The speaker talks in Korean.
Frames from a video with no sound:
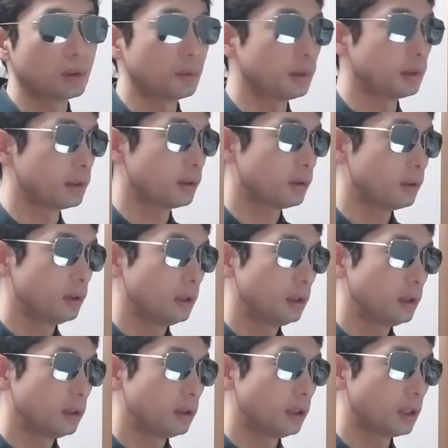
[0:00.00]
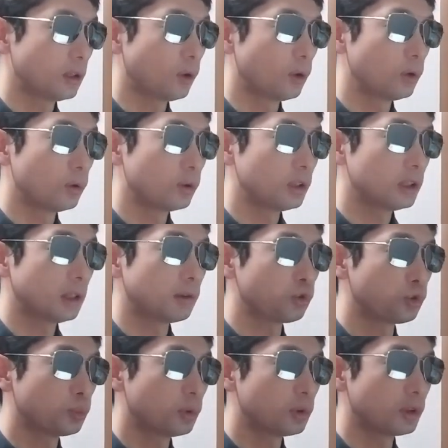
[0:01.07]
그러면서 내가 언론에 나와
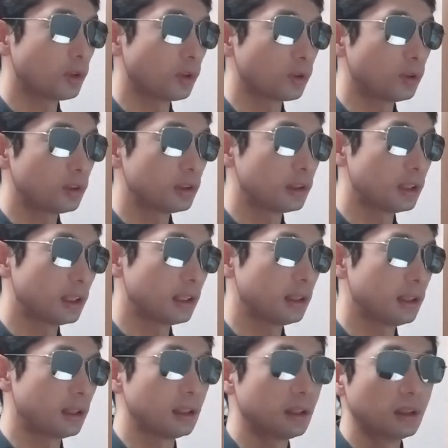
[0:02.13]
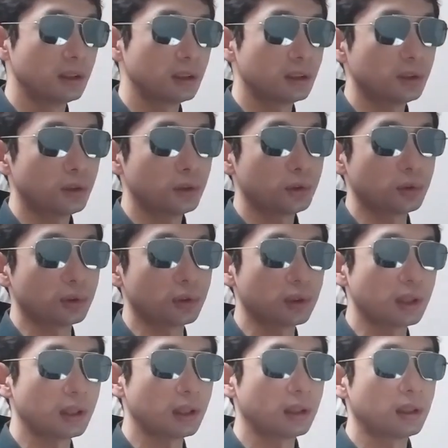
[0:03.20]
수모를 겪었는데 신천지도
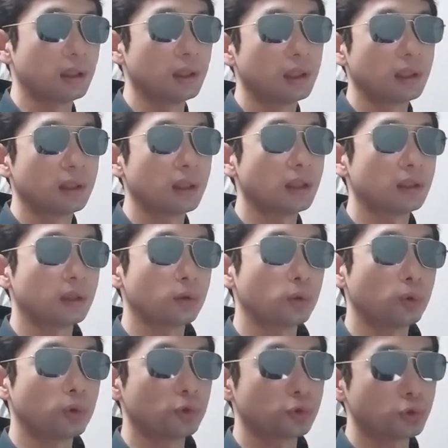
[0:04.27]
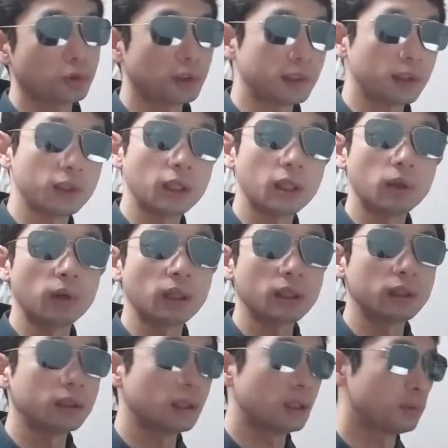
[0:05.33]
그렇게 나한테 또 축전 써달라고
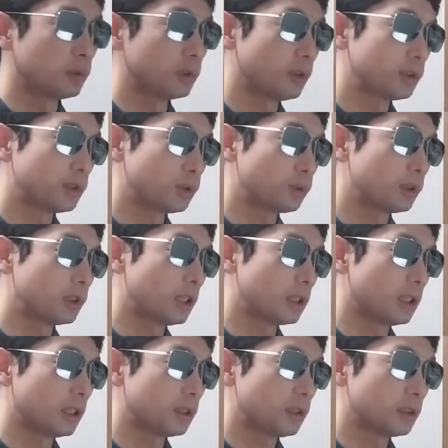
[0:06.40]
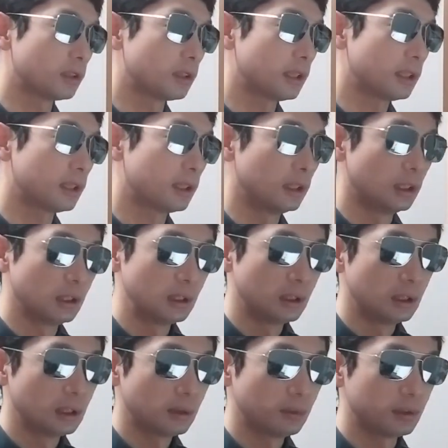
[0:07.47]
하겠냐 뭐 이런 식으로 이야기를 하셨는데,
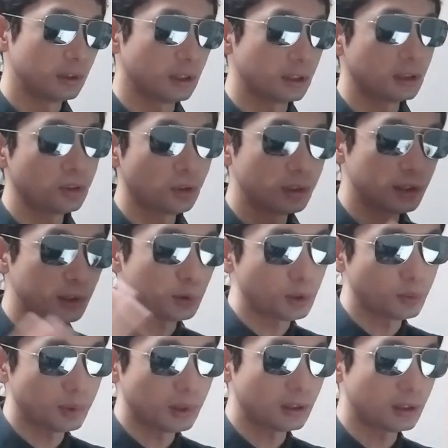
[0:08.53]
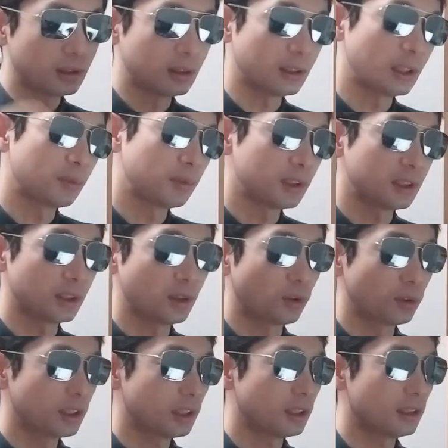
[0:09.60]
근데 이제 신천지 소리만 나면 이제
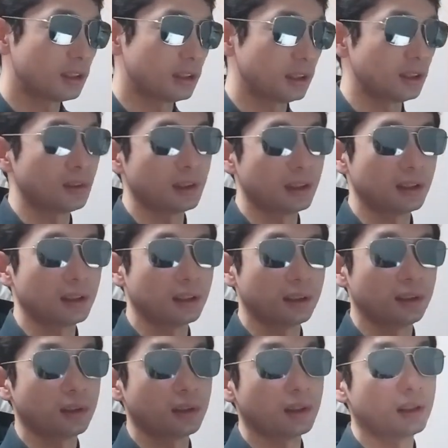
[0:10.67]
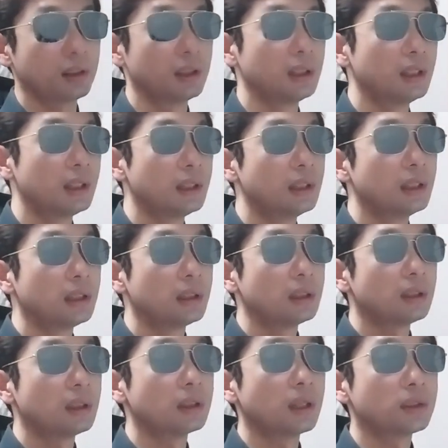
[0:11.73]
경기가 일어난다 이렇게
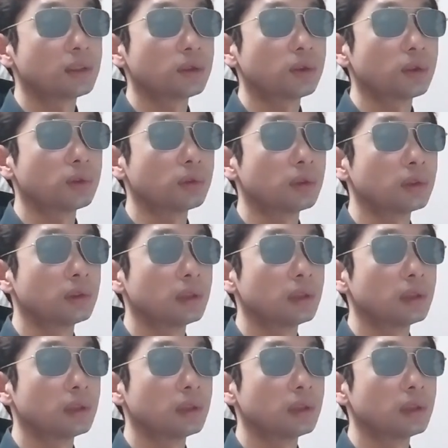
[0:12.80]
얘기하시더라고요.